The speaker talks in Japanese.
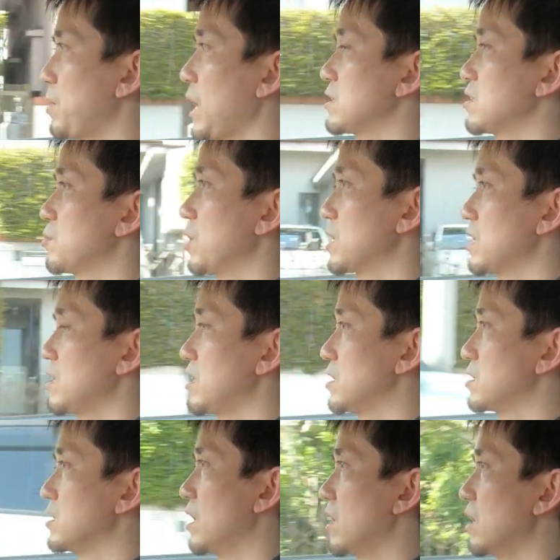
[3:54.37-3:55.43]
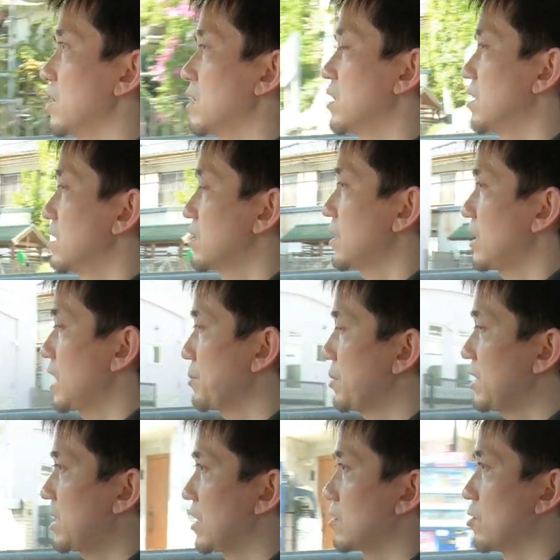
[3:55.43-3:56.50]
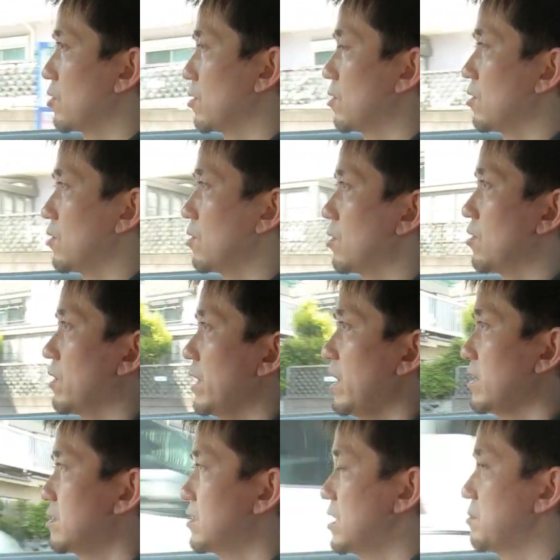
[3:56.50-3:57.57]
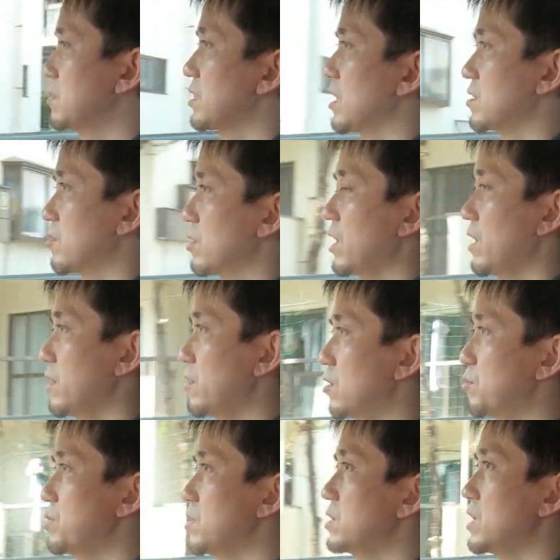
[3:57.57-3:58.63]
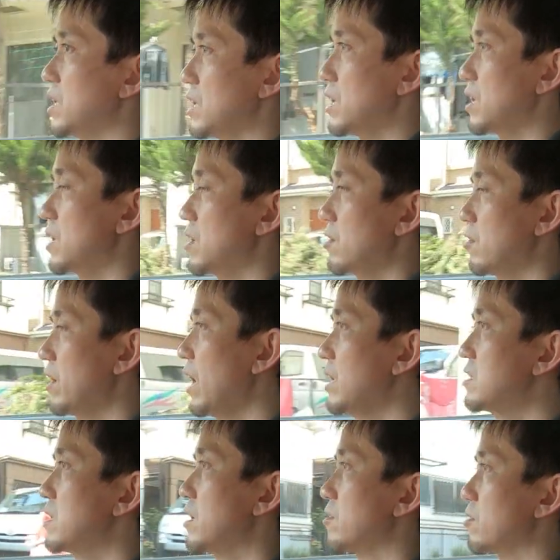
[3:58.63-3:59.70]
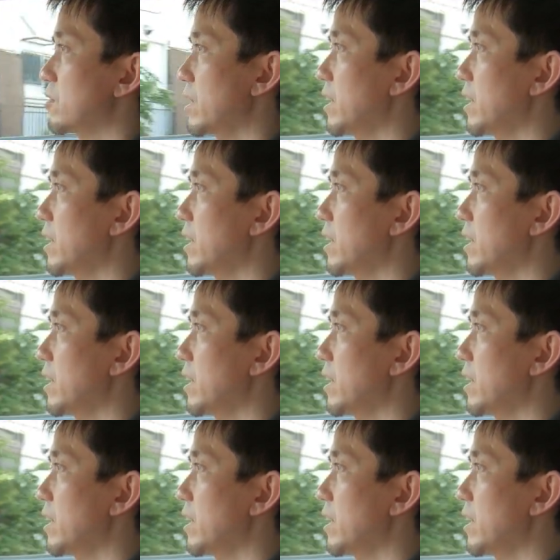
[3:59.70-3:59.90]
パンチもあっていいですね。ただやっぱりASM さんの軽量プーリー、これ入ってるの